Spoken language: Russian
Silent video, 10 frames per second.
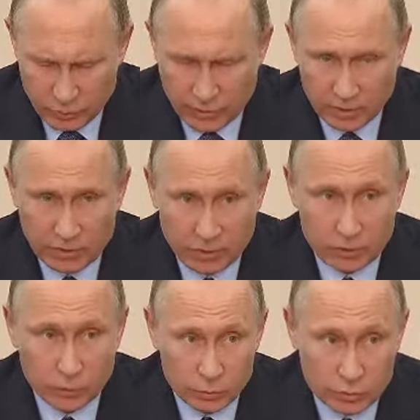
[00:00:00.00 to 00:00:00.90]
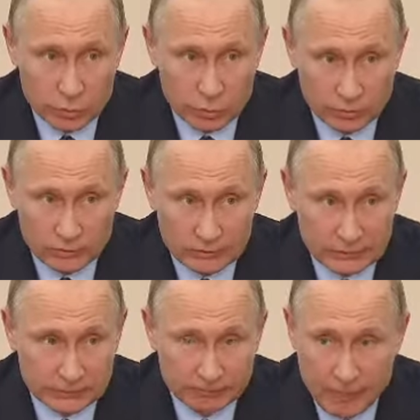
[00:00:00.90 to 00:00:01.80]
губернатор Иркутской области,
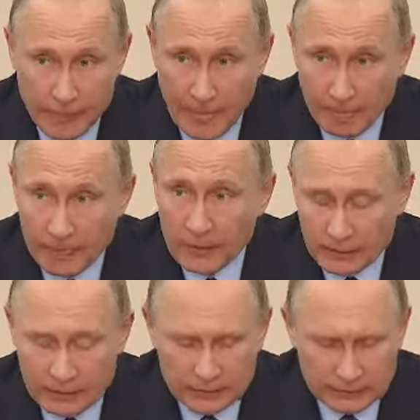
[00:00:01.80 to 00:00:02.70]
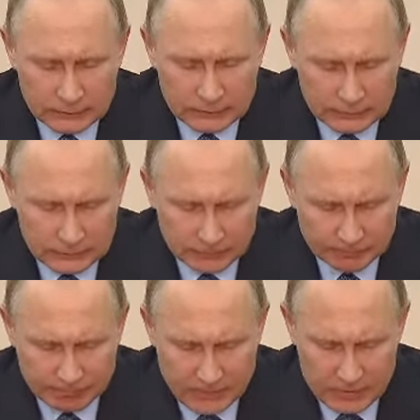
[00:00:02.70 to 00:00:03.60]
да? Э,
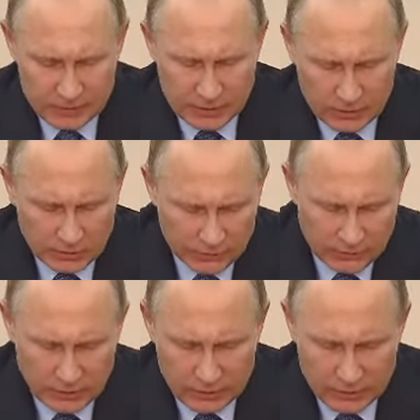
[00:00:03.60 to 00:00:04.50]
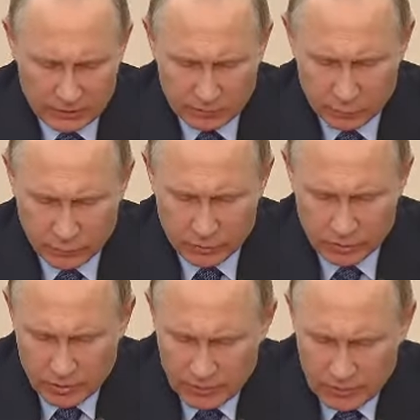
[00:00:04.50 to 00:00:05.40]
Цединов Алексей Самбович,
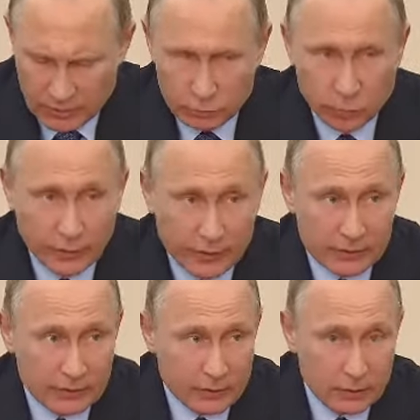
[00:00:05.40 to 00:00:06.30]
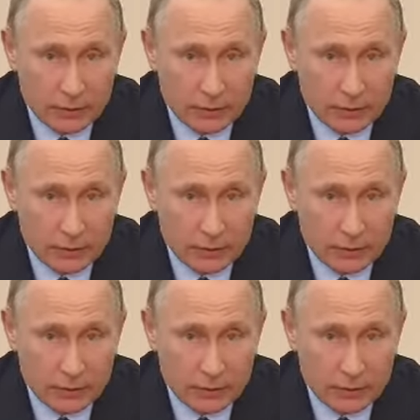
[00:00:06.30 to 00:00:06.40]
Бурятия.